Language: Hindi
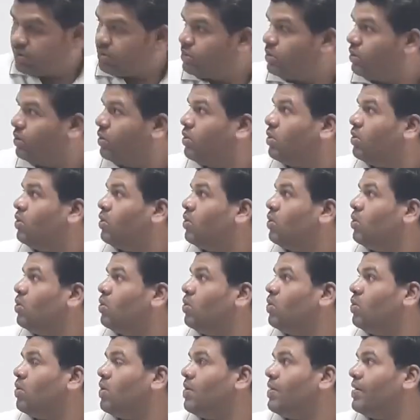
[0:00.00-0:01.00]
तो
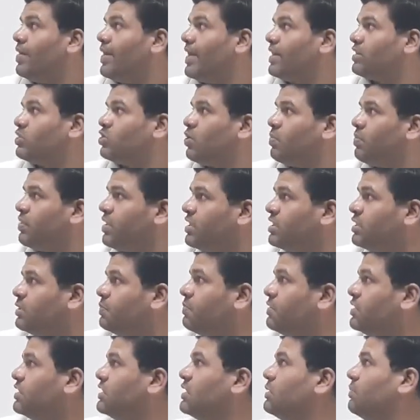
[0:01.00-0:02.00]
और नेक्स्ट टॉपिक इज
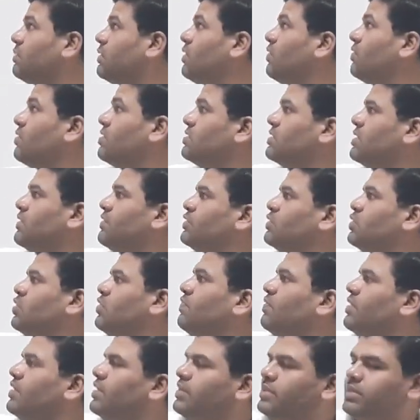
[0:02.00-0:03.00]
प्रिंसिपल ऑफ कंजर्वेशन
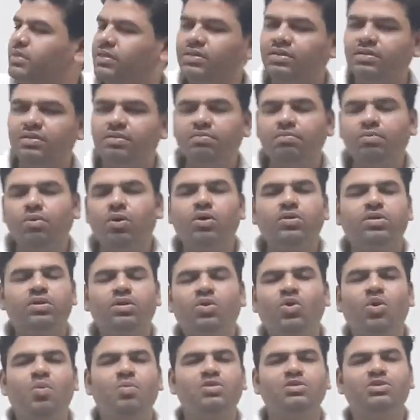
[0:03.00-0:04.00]
ऑफ एनर्जी बहुत ही
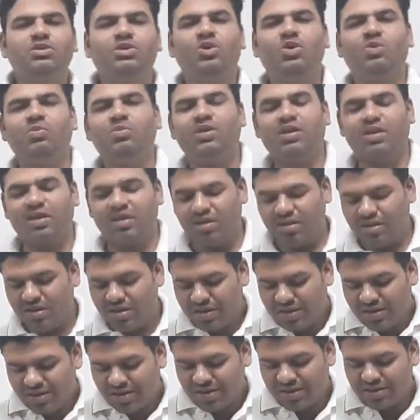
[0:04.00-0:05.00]
कॉमन सा टॉपिक है
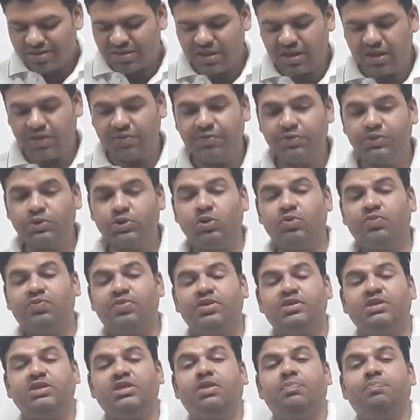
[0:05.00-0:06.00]
कंजर्वेशन ऑफ
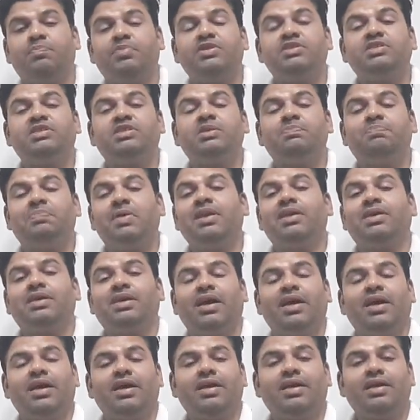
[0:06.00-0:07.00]
एनर्जी का प्रिंसिपल
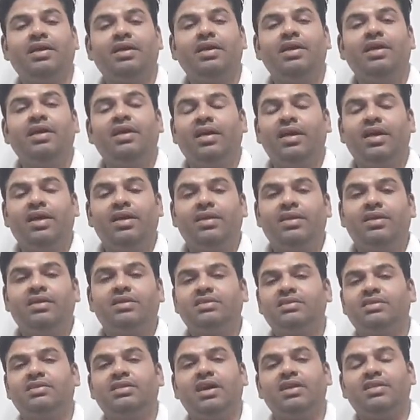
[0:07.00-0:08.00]
क्या है
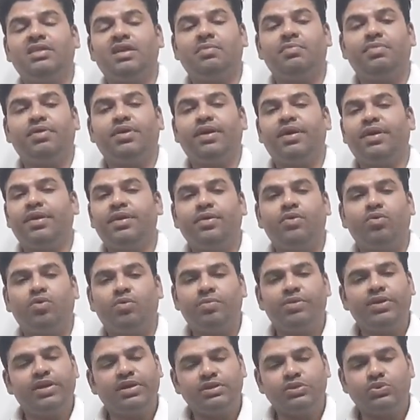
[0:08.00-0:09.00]
एनर्जी नाइदर बी क्रिएटेड नॉट
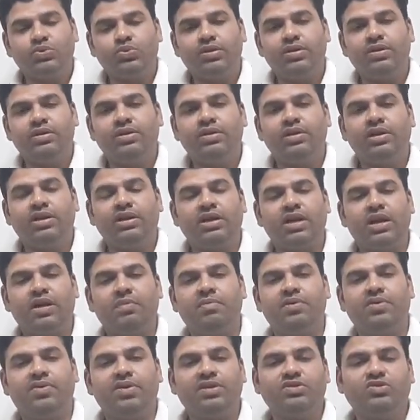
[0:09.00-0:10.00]
बी डिस्ट्रॉयड इट
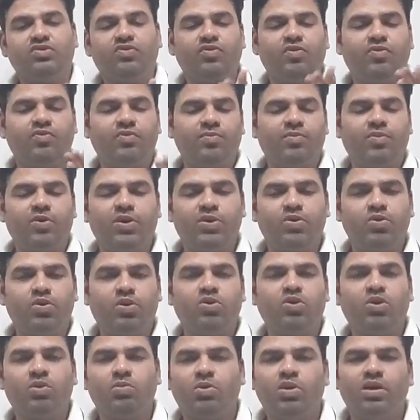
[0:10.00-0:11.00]
कैन बी ट्रांसफर फ्रॉम वन बॉडी टू
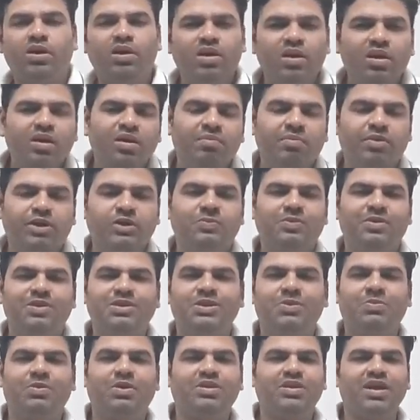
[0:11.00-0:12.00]
अनदर बॉडी बचपन
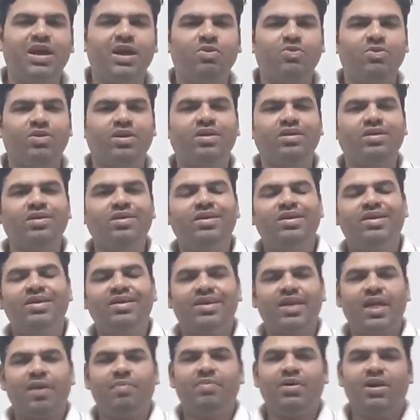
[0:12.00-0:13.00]
से पढ़ते आए होंगे
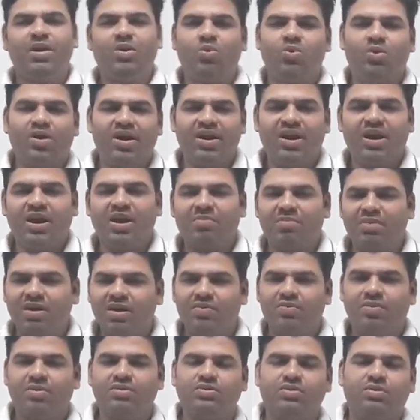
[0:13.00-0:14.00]
केमिकल को काइनेटिक में
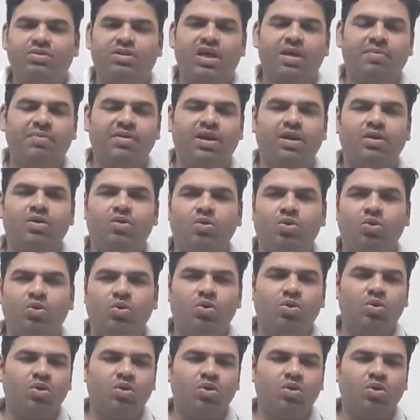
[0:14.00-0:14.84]
कन्वर्ट केमिकल को